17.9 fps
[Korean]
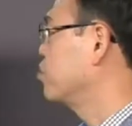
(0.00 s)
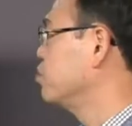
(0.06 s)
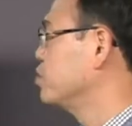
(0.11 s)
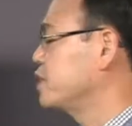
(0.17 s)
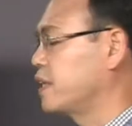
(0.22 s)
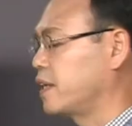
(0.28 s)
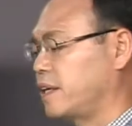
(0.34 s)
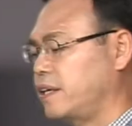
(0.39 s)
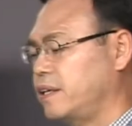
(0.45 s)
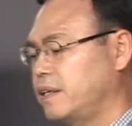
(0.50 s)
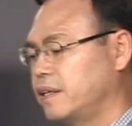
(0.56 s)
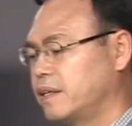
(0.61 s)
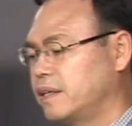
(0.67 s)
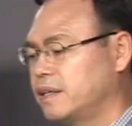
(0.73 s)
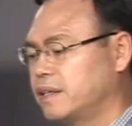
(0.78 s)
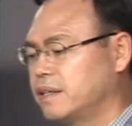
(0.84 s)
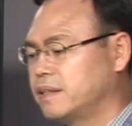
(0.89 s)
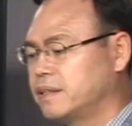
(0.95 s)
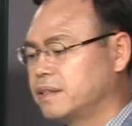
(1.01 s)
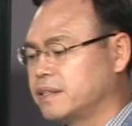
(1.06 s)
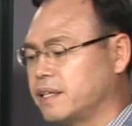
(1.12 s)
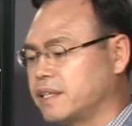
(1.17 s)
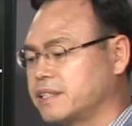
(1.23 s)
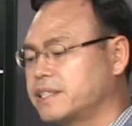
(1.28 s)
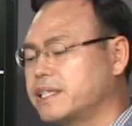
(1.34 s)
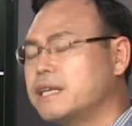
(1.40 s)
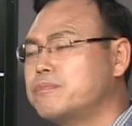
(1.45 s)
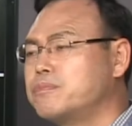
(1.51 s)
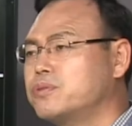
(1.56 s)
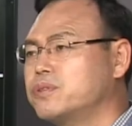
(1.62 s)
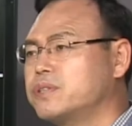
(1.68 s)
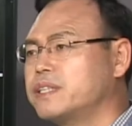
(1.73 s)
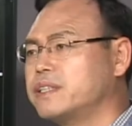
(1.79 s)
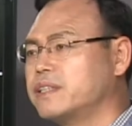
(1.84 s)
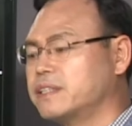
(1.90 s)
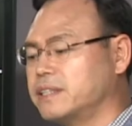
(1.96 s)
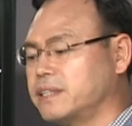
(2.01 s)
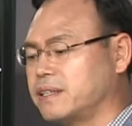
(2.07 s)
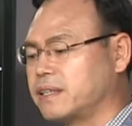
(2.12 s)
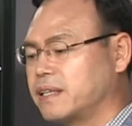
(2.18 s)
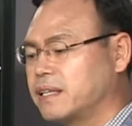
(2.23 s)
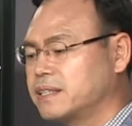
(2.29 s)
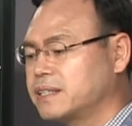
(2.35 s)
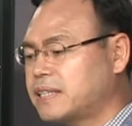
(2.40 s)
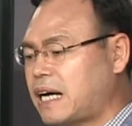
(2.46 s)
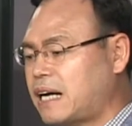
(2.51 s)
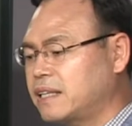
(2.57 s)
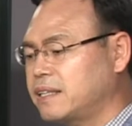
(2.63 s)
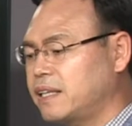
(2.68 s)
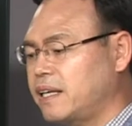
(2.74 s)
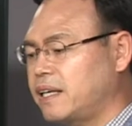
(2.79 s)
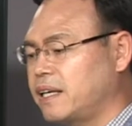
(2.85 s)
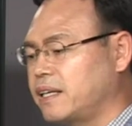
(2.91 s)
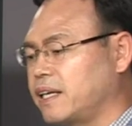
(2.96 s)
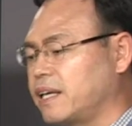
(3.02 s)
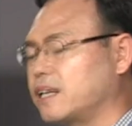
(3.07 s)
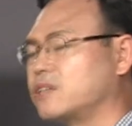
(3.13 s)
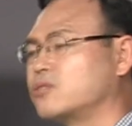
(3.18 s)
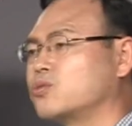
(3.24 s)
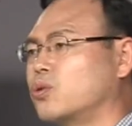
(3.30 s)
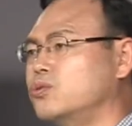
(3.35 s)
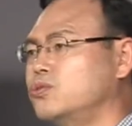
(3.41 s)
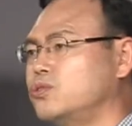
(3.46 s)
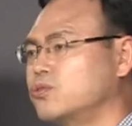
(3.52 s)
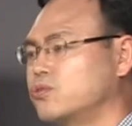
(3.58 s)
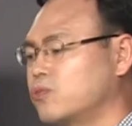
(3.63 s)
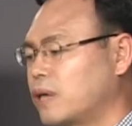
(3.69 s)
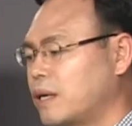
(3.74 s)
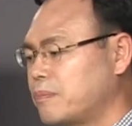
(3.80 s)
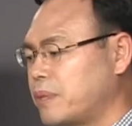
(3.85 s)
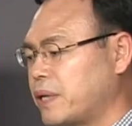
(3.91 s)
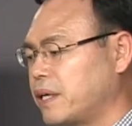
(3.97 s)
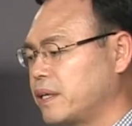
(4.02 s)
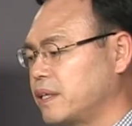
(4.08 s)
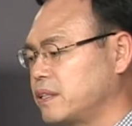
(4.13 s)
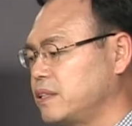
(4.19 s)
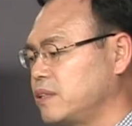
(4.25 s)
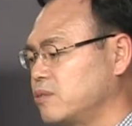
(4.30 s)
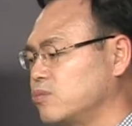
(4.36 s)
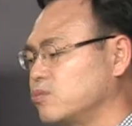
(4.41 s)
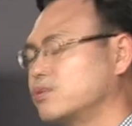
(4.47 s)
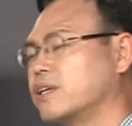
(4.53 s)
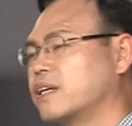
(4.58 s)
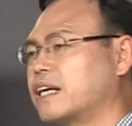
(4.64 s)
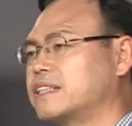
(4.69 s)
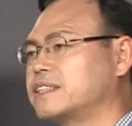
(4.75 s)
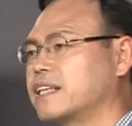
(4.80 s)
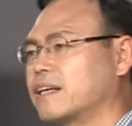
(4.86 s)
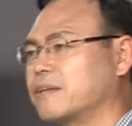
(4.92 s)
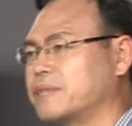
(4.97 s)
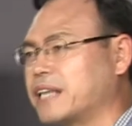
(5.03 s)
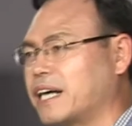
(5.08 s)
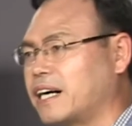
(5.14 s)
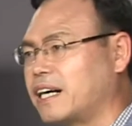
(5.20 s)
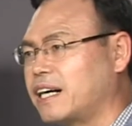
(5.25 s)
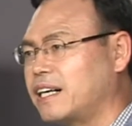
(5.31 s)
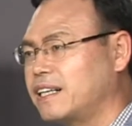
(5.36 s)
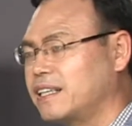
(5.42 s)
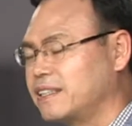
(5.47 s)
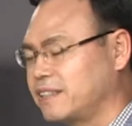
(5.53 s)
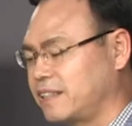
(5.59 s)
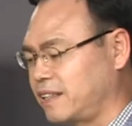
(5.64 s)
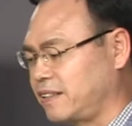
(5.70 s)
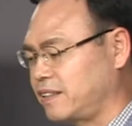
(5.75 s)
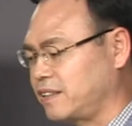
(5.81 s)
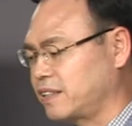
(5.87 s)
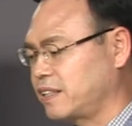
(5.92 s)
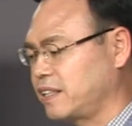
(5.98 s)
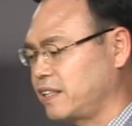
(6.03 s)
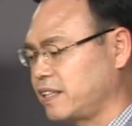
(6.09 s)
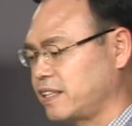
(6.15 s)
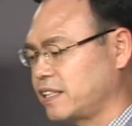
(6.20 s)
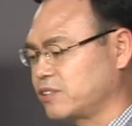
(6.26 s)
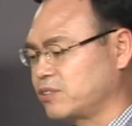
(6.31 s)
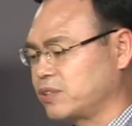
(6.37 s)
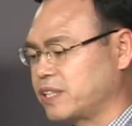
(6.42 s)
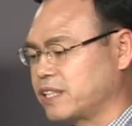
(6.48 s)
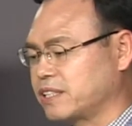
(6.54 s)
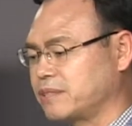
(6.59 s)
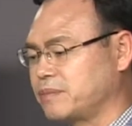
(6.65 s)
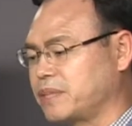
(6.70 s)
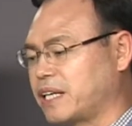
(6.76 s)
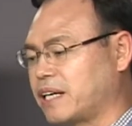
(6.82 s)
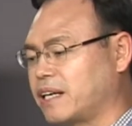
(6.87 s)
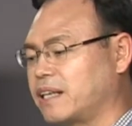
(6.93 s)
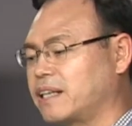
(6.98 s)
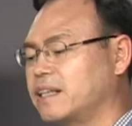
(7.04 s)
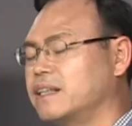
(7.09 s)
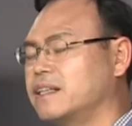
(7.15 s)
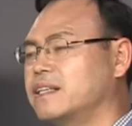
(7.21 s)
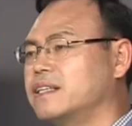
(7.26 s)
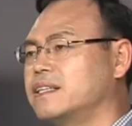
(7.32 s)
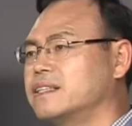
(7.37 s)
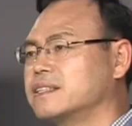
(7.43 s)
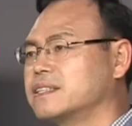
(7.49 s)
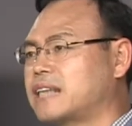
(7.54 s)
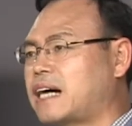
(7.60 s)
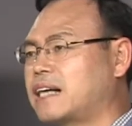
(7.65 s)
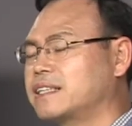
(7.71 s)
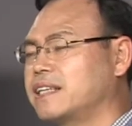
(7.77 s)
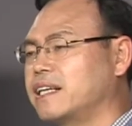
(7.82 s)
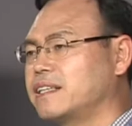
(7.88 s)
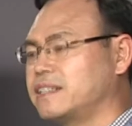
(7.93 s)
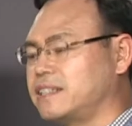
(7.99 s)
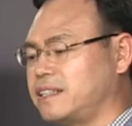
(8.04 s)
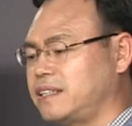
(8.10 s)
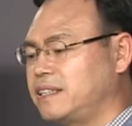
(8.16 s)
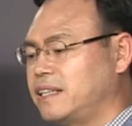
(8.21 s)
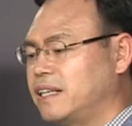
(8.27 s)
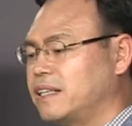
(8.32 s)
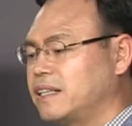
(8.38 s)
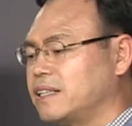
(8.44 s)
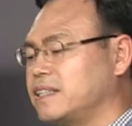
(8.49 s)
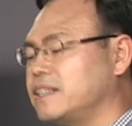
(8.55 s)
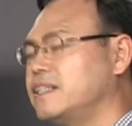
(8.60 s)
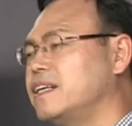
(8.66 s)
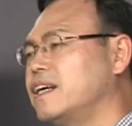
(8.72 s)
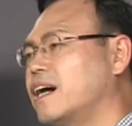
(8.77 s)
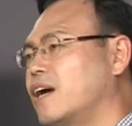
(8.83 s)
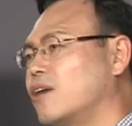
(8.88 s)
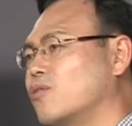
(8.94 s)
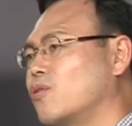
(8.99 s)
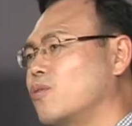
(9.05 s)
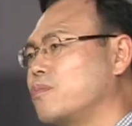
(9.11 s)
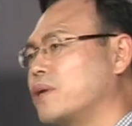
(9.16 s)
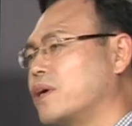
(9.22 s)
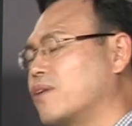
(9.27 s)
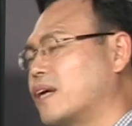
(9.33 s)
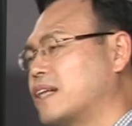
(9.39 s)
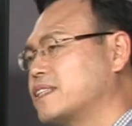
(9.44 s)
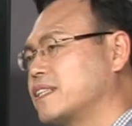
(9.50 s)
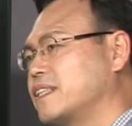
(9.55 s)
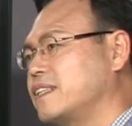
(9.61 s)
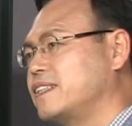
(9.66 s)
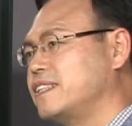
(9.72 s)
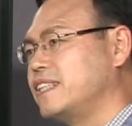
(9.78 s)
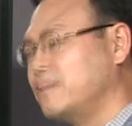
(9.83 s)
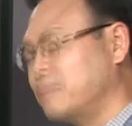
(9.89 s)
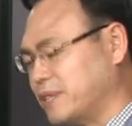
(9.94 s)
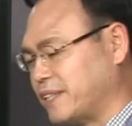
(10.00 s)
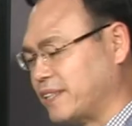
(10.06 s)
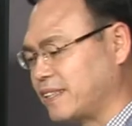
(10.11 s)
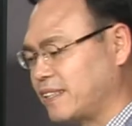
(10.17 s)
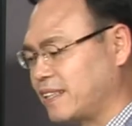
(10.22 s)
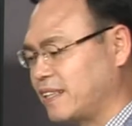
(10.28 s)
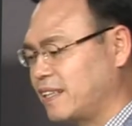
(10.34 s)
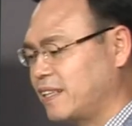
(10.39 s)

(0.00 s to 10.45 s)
둘째, 예, 셀프 리더는 상대에게 존중과 배려를 우선한 사람이다. 예, 이렇게 얘기할 수 있겠습니다. 상대를 이해하고 변화시키는 힘은